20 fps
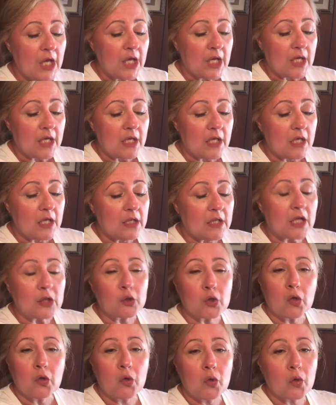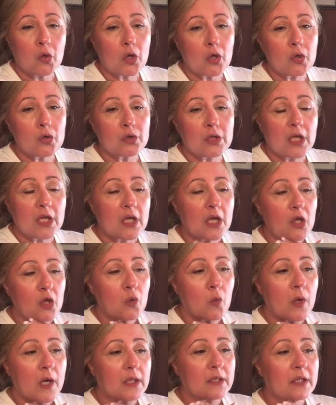Y de todo lo que yo tenga,
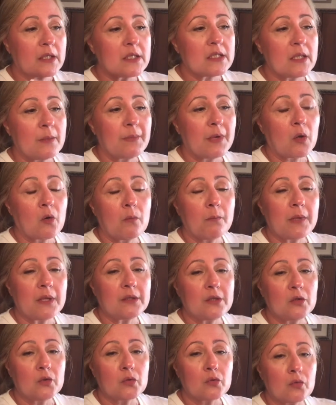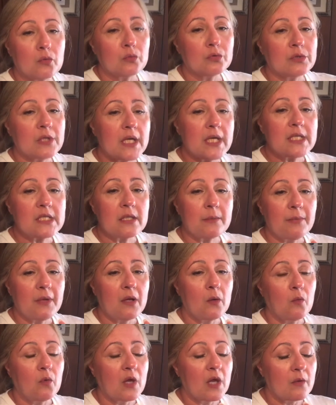yo voy a estar siempre compartiendo con ustedes y siempre
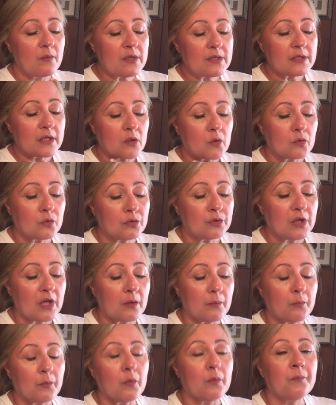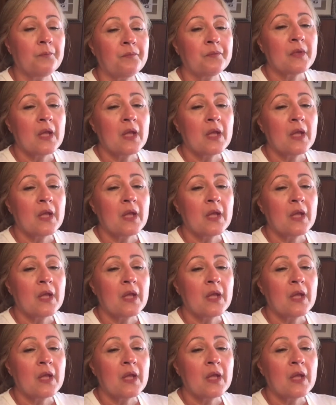les voy a avisar con tiempo.